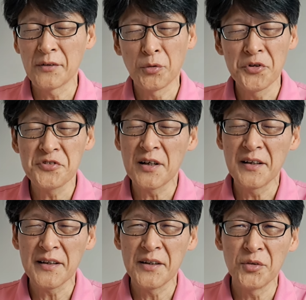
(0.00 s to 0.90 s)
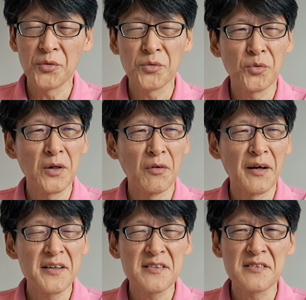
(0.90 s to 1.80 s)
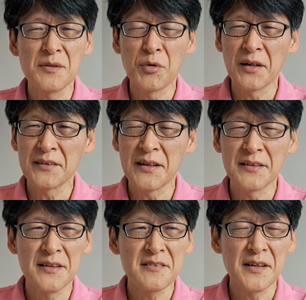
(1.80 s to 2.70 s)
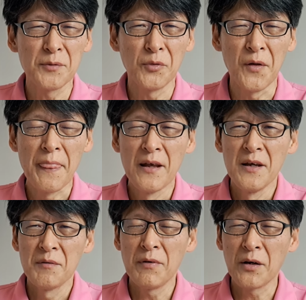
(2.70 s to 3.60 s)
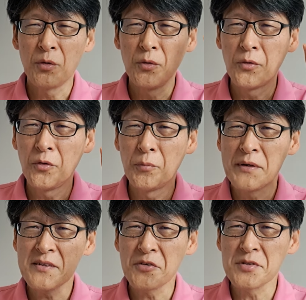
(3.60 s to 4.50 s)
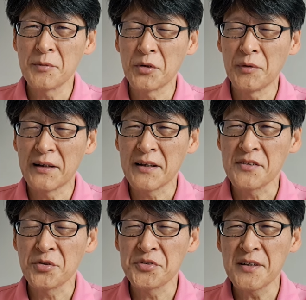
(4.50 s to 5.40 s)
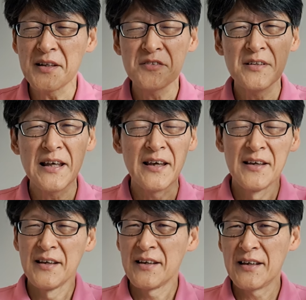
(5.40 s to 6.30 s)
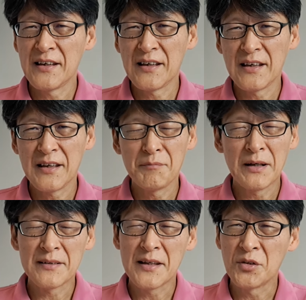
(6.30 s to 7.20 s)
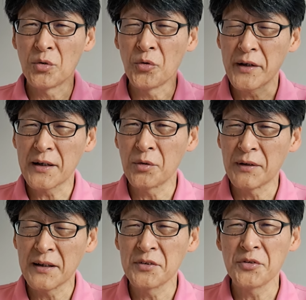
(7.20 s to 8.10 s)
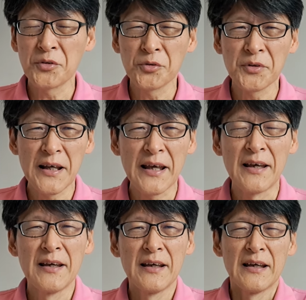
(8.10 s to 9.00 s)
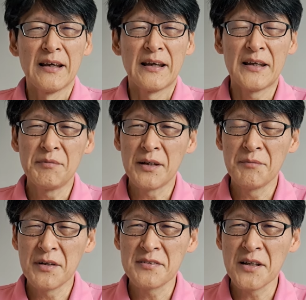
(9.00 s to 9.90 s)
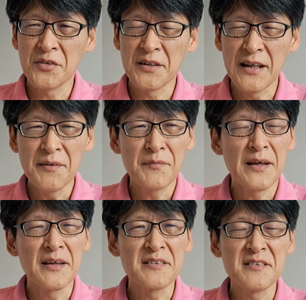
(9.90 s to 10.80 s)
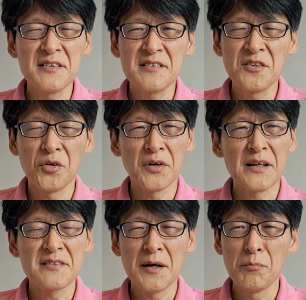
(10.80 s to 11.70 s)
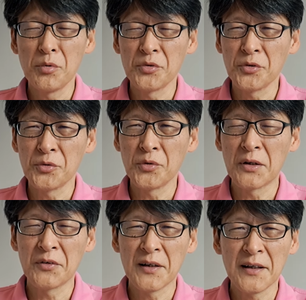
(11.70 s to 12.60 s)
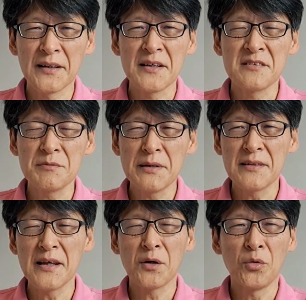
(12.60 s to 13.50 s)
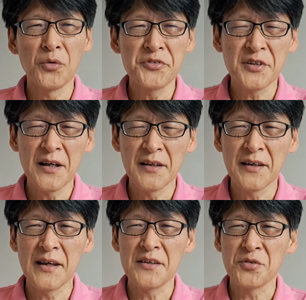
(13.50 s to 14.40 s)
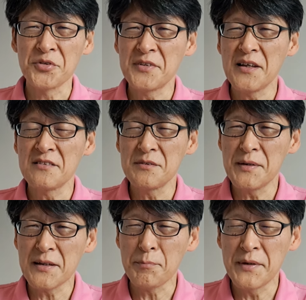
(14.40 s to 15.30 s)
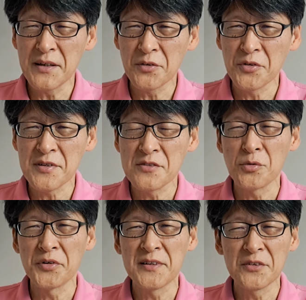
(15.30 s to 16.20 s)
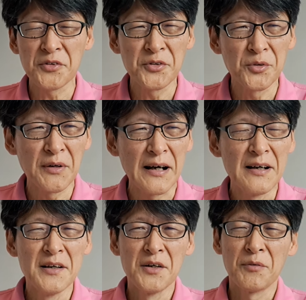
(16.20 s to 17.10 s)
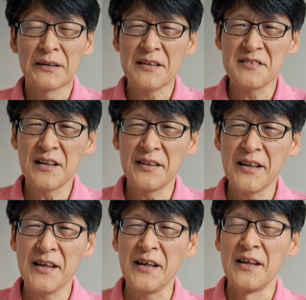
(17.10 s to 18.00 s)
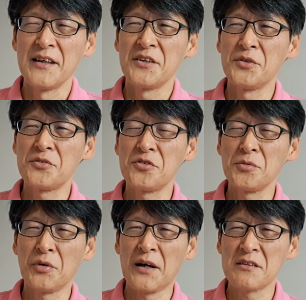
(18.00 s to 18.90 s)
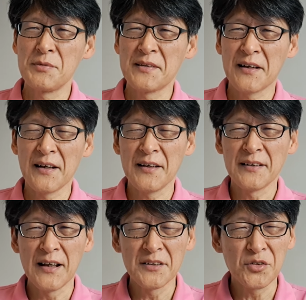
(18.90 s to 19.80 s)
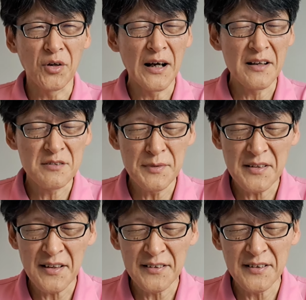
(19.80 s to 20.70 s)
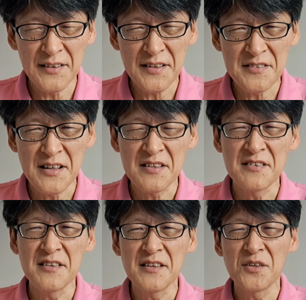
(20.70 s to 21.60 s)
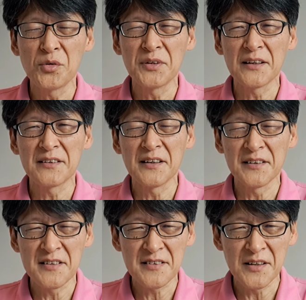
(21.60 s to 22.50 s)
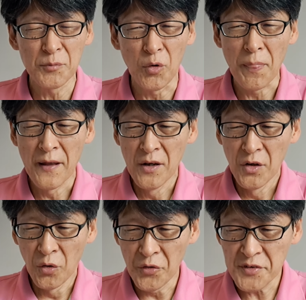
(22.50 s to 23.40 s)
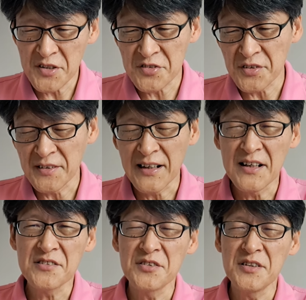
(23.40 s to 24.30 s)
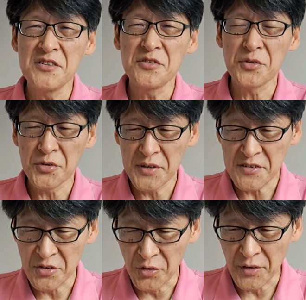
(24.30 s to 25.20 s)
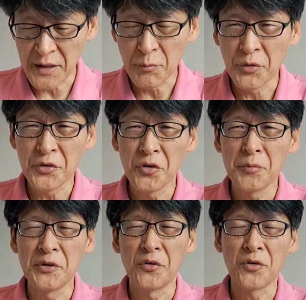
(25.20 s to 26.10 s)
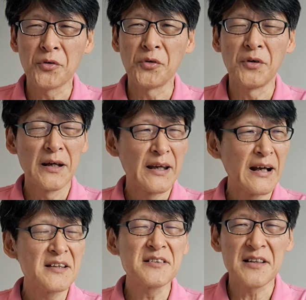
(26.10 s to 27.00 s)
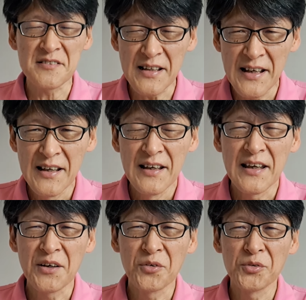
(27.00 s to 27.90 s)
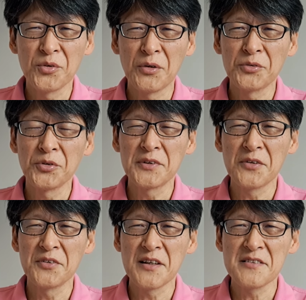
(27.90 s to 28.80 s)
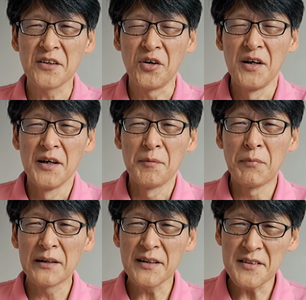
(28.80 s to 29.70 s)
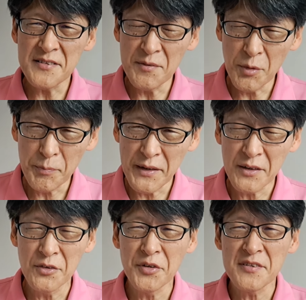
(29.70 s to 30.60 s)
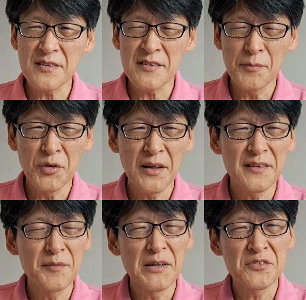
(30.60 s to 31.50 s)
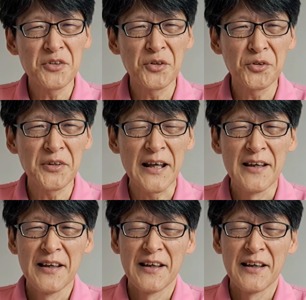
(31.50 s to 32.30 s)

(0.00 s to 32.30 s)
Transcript: 皇室関係の動画を上げさせてもらったんですけども、まあ、皇后雅子様の話題、そしてですね、えー、まあ、天皇ご一家の話題ということで、今言いましたようにね、1日の3本の動画の中で全て皇室関係、そして全てピンクのシャツを着たというのは、私がね、YouTube を始めてから、なんと初めてだったんですね。新記録だったんですけども、本日2月29日の木曜日のこの朝ですね、この動画を撮ってるんですけど、またしてもピンクを着させてもらってますということで、